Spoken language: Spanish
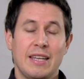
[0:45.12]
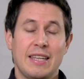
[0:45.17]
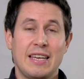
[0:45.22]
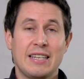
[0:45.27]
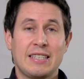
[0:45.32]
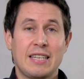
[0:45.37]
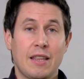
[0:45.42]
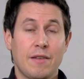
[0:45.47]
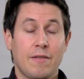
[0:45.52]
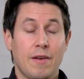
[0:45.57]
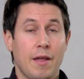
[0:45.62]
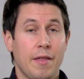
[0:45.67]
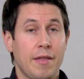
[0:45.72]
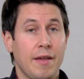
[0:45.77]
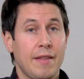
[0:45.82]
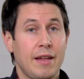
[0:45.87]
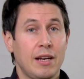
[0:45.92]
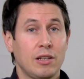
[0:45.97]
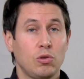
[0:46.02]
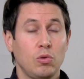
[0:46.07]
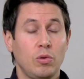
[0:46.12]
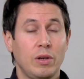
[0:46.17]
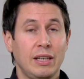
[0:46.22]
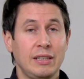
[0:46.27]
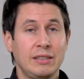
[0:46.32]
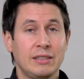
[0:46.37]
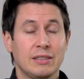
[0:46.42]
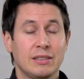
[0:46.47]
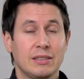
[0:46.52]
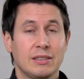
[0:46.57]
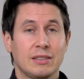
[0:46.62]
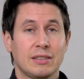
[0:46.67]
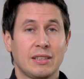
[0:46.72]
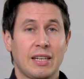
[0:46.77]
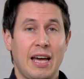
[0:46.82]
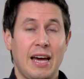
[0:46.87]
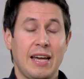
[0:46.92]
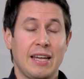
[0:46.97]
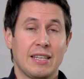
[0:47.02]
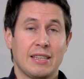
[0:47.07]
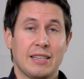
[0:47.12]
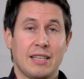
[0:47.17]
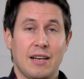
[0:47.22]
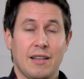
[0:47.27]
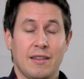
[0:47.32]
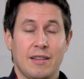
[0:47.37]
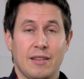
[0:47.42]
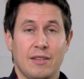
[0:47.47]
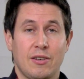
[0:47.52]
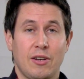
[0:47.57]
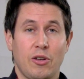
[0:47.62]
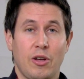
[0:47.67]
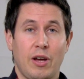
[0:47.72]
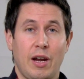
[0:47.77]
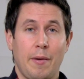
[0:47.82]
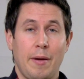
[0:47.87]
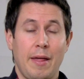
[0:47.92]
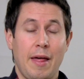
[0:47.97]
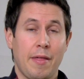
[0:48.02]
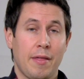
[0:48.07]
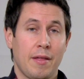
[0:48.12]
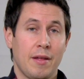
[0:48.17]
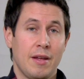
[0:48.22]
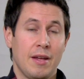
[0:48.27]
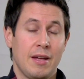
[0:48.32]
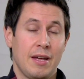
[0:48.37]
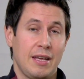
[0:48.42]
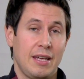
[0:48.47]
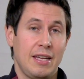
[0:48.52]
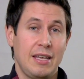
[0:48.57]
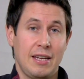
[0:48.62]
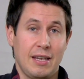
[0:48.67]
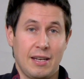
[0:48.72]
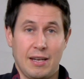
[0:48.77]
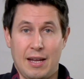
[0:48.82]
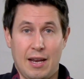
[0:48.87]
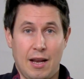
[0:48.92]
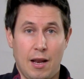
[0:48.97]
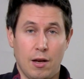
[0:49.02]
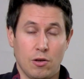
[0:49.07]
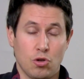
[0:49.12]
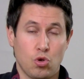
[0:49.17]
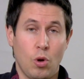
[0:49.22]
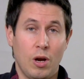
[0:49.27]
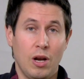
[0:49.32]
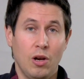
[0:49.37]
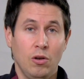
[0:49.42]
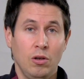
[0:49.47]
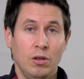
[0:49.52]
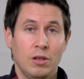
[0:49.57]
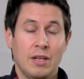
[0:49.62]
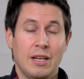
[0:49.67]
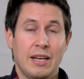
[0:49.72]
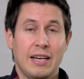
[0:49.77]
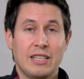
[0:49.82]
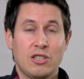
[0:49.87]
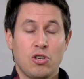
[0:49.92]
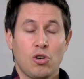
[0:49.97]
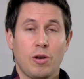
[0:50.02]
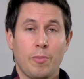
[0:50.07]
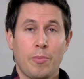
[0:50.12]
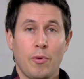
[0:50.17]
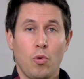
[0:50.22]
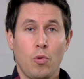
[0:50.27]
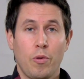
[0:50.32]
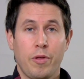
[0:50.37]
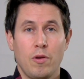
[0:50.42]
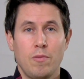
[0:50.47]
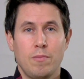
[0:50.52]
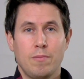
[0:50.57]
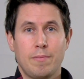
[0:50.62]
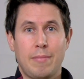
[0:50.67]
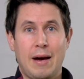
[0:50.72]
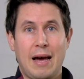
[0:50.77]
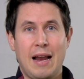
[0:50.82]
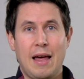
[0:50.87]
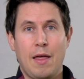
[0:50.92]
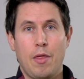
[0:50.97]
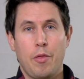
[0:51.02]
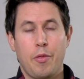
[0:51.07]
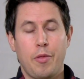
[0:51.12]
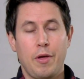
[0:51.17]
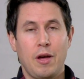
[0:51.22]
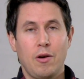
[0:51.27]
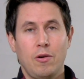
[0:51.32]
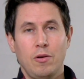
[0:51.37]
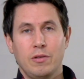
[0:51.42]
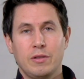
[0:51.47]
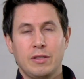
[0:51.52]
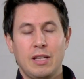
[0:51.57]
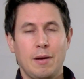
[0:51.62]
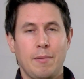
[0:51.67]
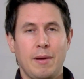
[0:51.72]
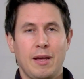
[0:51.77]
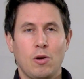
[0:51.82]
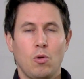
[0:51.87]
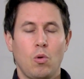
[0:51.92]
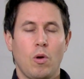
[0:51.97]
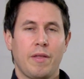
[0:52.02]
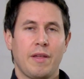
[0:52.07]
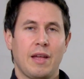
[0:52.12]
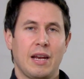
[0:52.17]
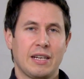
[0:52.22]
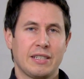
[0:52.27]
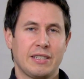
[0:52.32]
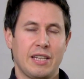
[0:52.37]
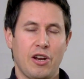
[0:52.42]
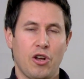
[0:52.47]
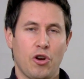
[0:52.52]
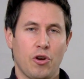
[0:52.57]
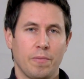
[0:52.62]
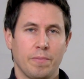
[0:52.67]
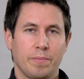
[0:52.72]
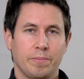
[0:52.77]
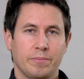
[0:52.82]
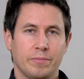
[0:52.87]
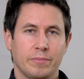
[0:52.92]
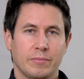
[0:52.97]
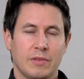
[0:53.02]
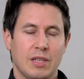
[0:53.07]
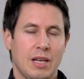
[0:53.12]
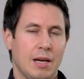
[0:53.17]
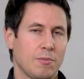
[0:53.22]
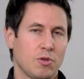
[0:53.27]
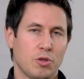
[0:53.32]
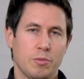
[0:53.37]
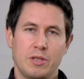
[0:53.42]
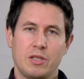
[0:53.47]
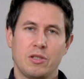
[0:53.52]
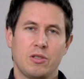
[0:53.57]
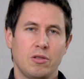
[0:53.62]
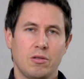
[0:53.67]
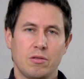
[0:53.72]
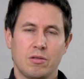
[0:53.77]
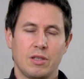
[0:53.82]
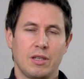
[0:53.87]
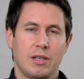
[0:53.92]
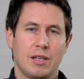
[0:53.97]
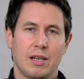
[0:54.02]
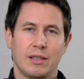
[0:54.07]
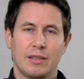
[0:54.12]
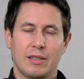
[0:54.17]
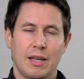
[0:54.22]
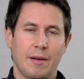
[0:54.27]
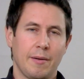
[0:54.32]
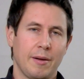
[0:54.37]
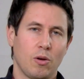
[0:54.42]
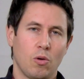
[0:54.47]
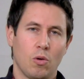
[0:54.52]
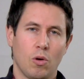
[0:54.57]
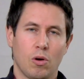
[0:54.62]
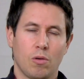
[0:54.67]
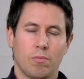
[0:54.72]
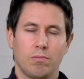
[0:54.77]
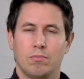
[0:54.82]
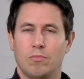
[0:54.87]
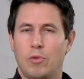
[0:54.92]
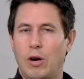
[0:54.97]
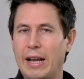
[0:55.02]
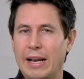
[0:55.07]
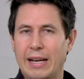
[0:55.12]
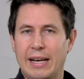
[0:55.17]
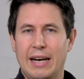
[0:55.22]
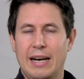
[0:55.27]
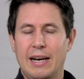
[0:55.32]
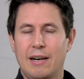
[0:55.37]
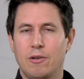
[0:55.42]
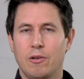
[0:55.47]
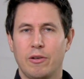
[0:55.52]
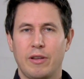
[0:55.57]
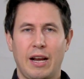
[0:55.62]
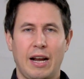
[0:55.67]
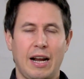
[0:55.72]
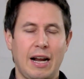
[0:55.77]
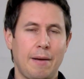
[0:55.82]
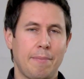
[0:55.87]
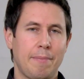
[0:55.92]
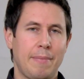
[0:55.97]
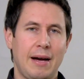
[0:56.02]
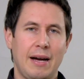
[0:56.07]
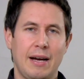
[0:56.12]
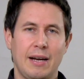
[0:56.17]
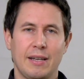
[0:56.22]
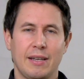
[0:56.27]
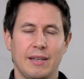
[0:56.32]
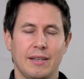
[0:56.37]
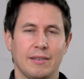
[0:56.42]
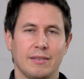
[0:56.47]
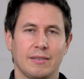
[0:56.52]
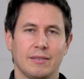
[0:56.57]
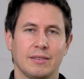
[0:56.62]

Y esa diferencia de alturas que hay entre el centro de gravedad y el suelo es lo que produce un balanceo del vehículo hacia el exterior hemos visto, si el vehículo vuelca o derrapa, y